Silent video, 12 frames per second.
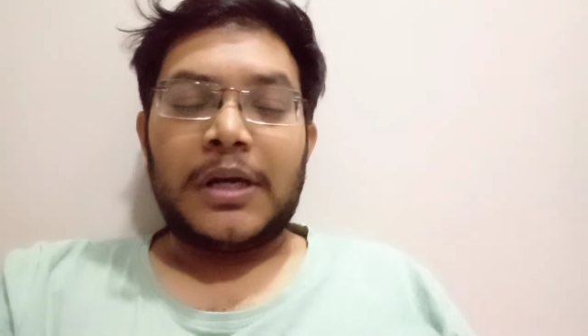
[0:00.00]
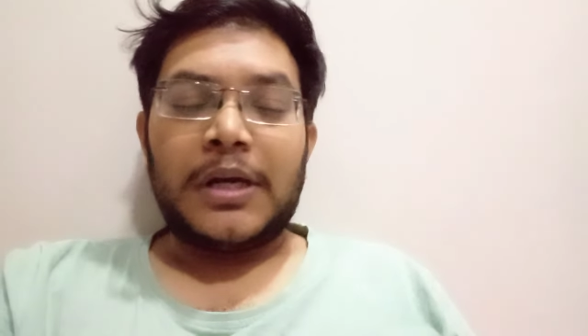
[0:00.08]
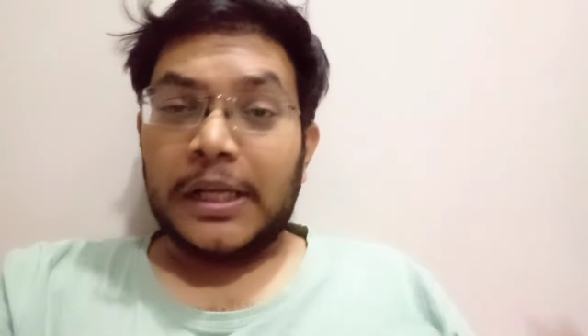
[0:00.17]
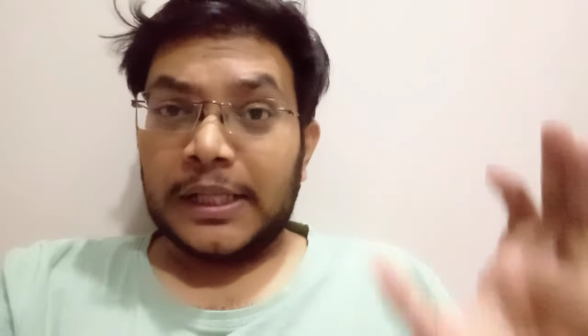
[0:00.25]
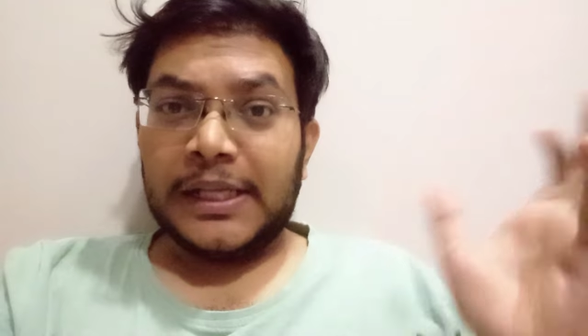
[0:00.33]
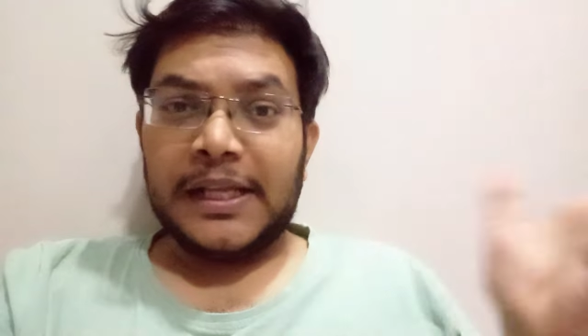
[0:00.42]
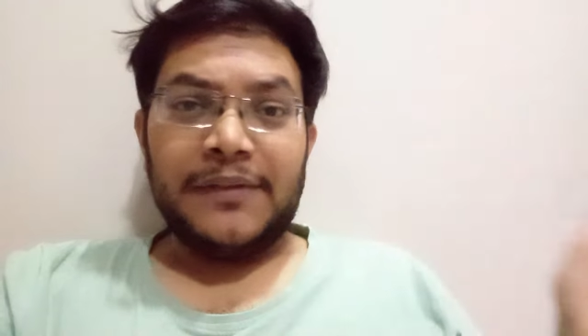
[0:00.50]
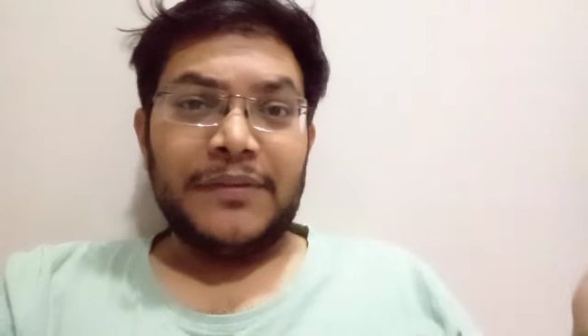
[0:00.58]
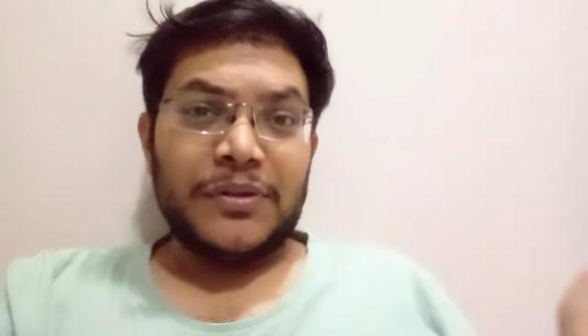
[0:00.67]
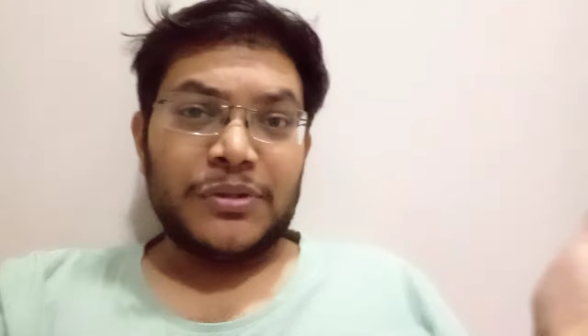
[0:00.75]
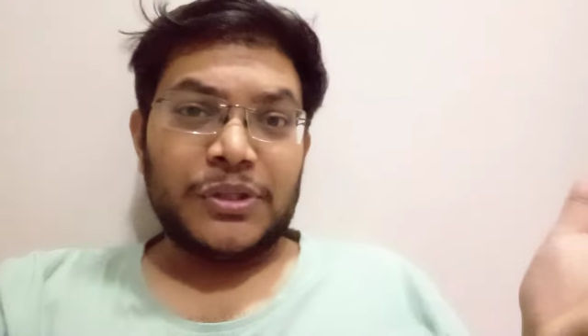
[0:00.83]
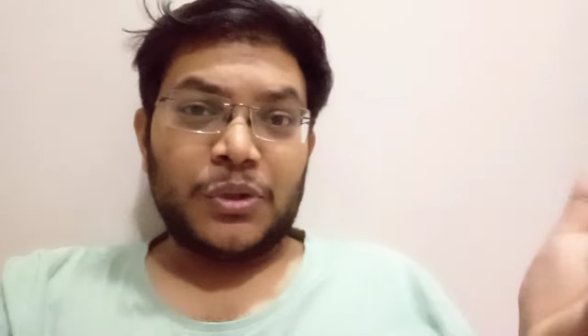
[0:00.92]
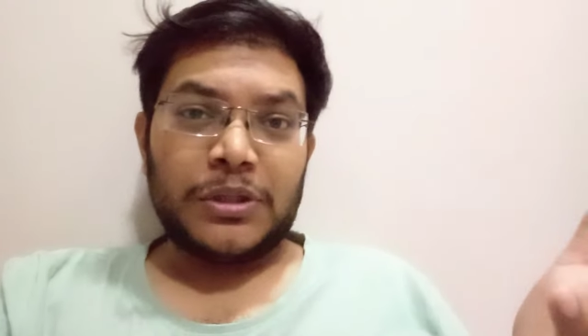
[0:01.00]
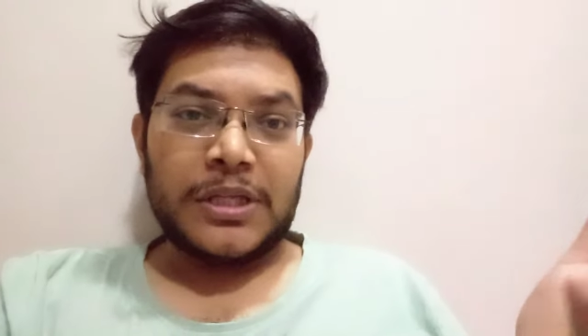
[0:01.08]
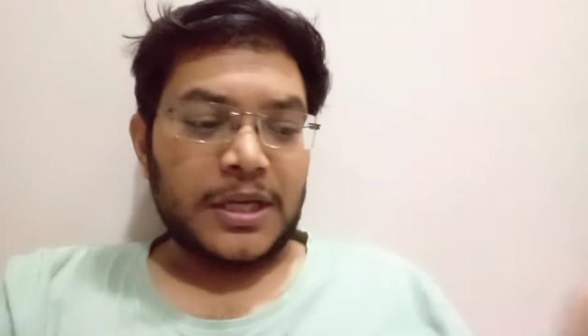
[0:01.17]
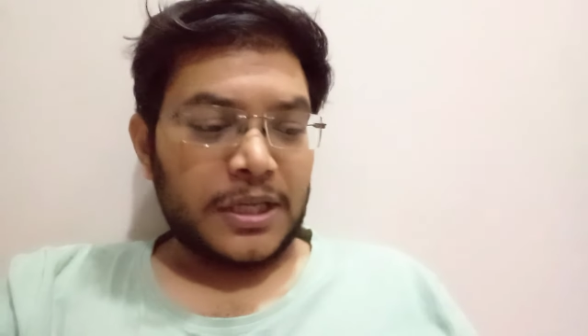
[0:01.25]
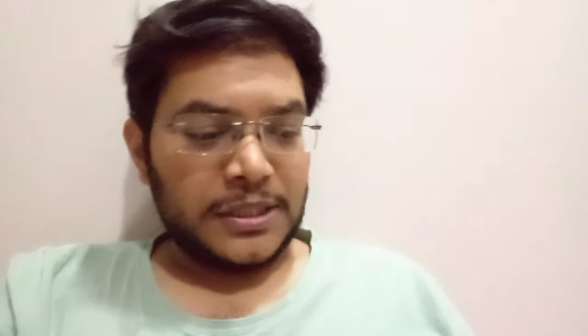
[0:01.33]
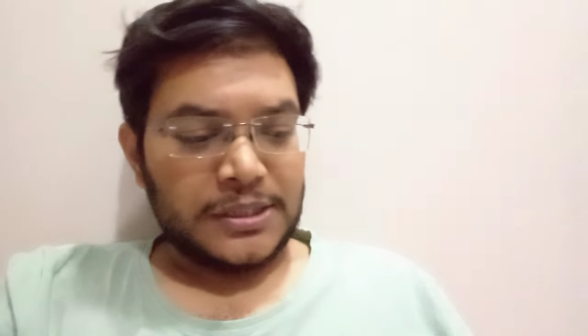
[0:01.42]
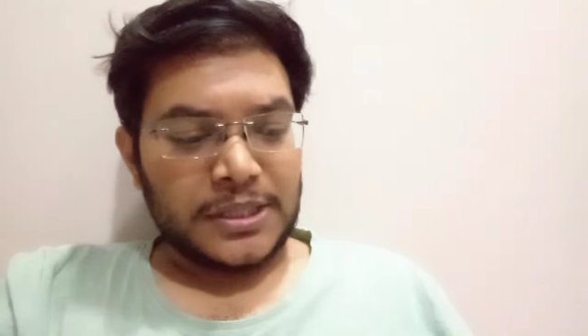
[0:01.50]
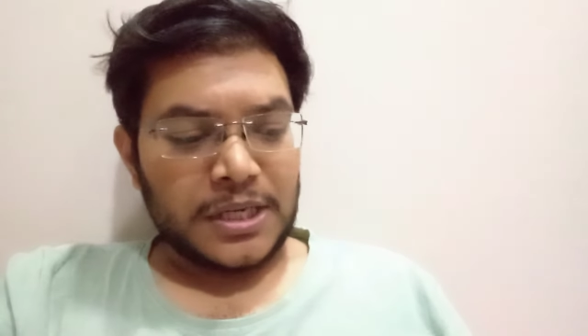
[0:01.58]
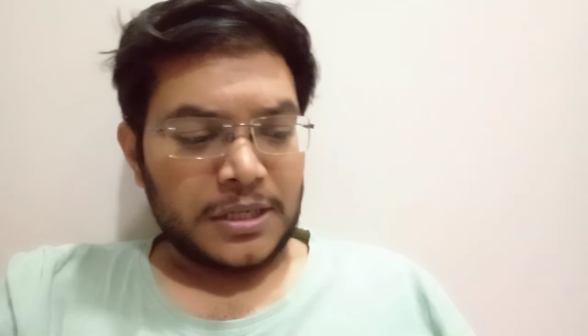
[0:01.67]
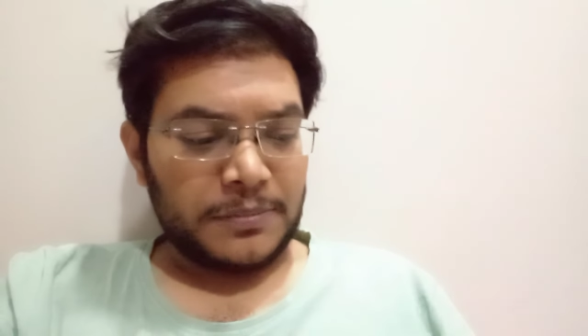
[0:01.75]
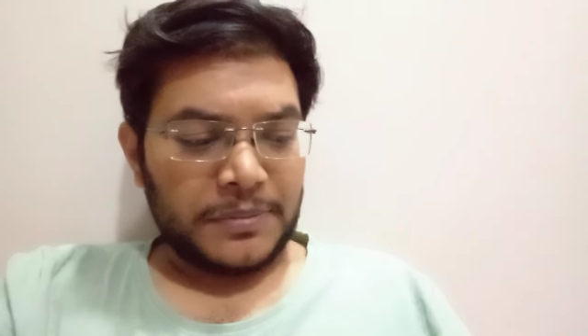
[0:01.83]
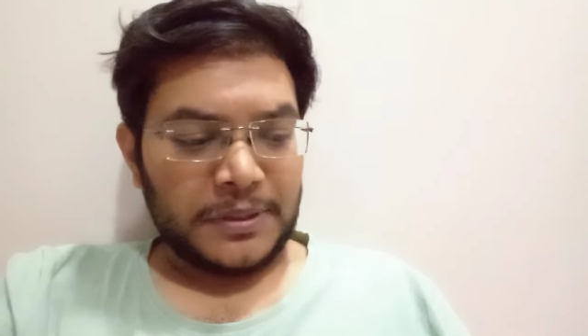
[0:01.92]
अर्ली रिव्यूज़ योद्धा के
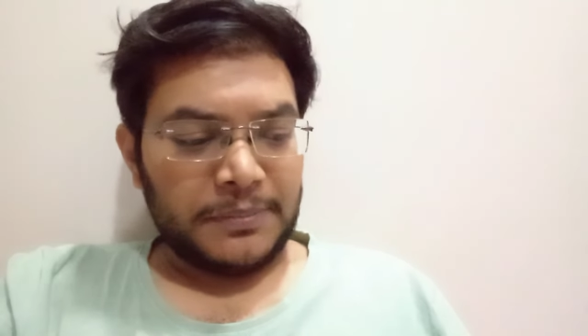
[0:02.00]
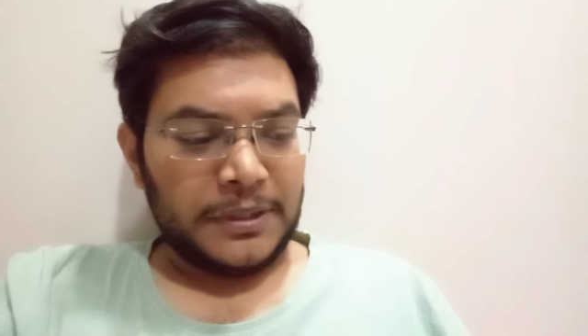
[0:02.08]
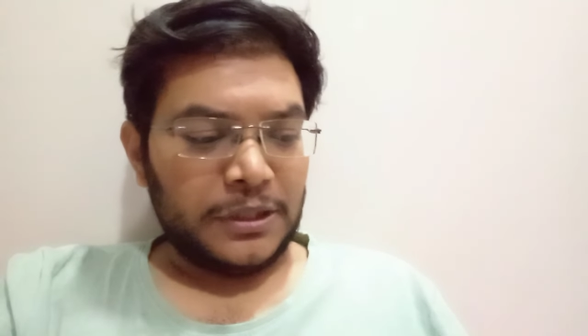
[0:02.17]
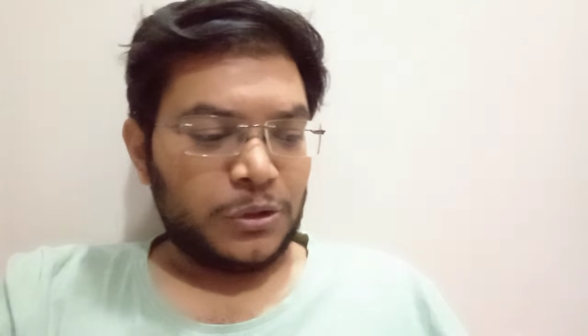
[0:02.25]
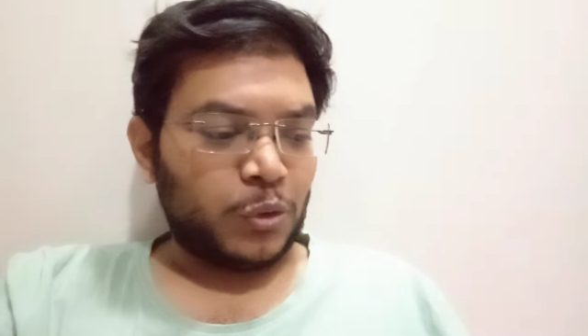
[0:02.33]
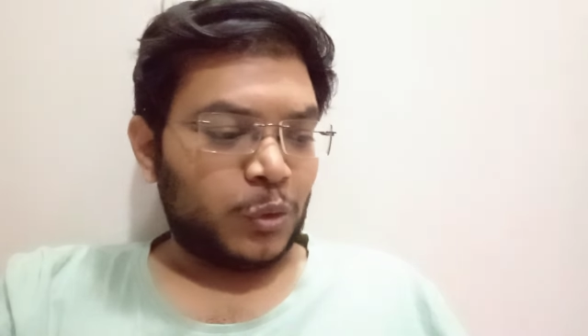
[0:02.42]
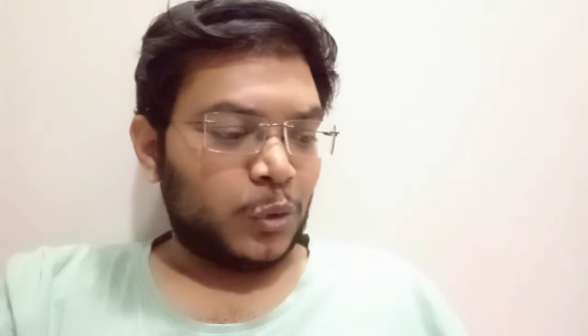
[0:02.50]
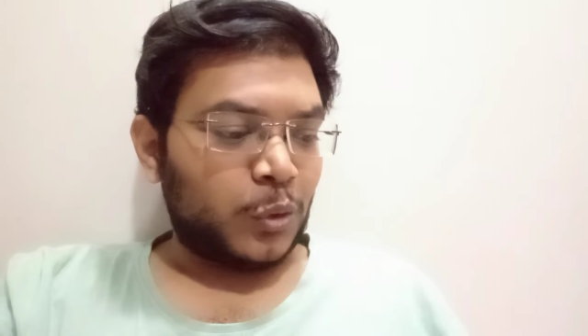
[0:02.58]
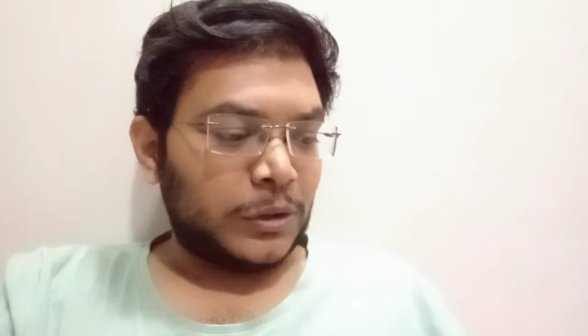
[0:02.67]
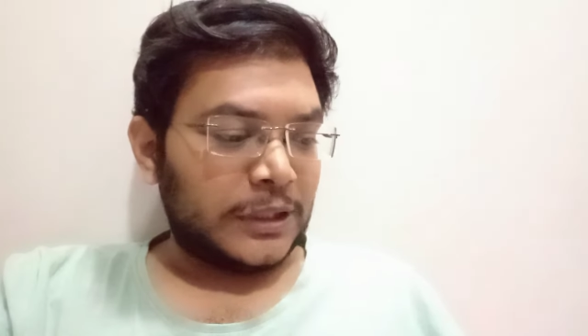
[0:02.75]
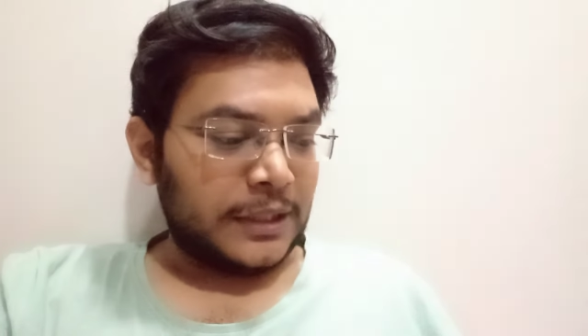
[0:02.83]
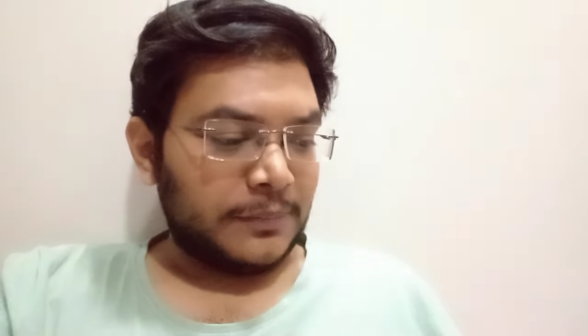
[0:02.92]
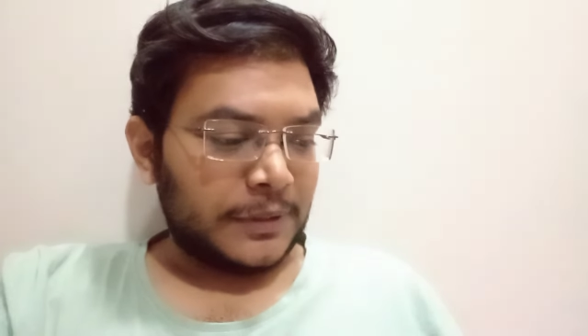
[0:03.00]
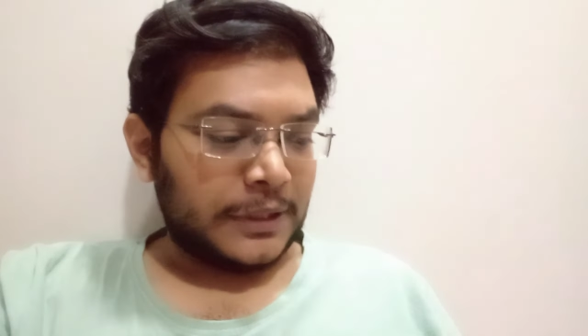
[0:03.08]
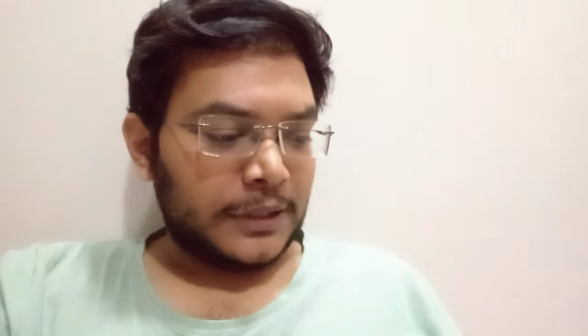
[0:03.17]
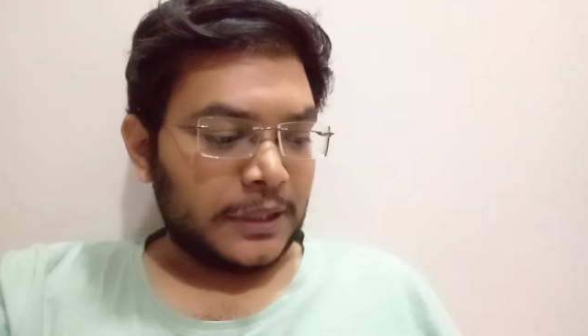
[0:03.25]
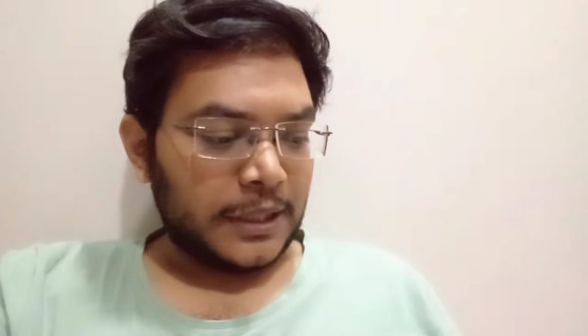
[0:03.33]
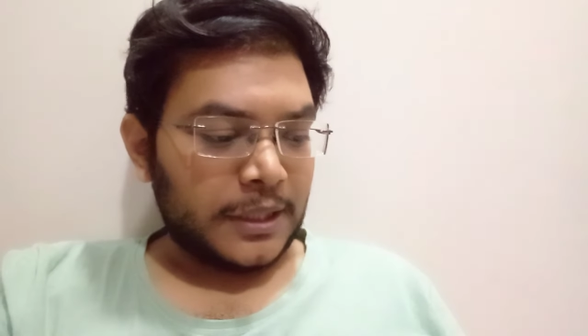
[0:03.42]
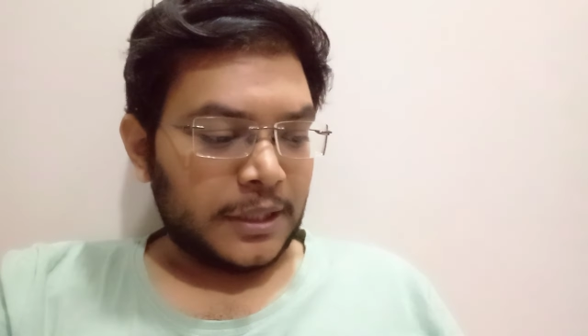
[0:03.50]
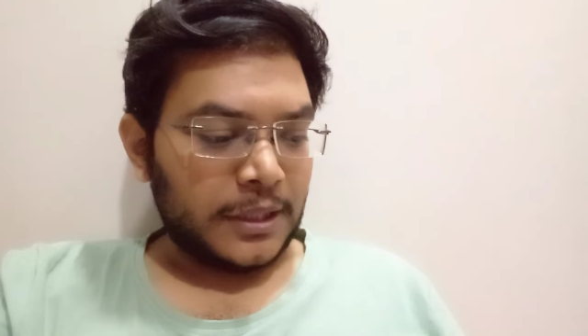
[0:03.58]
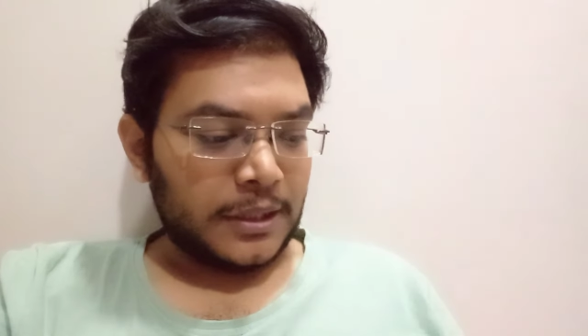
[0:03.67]
जहाँ पे भी जो दो तीन मैंने देखे